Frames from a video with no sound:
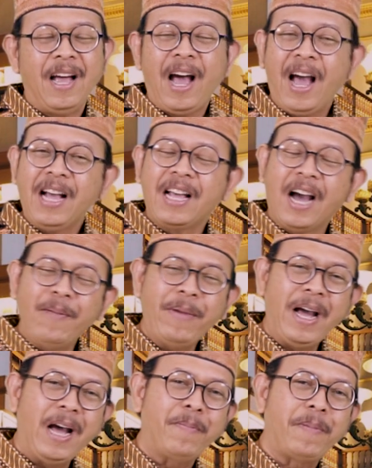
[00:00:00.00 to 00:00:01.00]

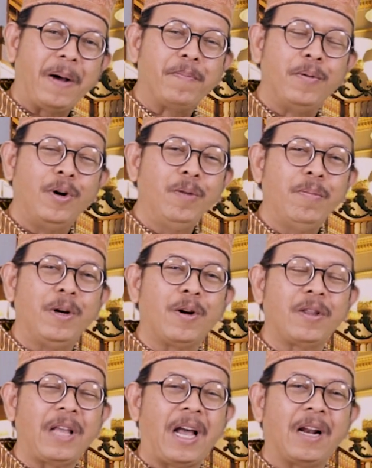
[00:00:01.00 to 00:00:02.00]
agama apapun
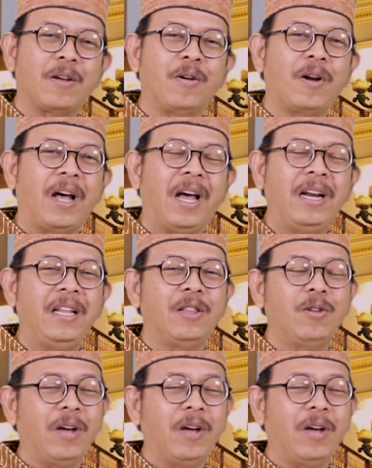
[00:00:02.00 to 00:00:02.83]
menurut Al-Quran itu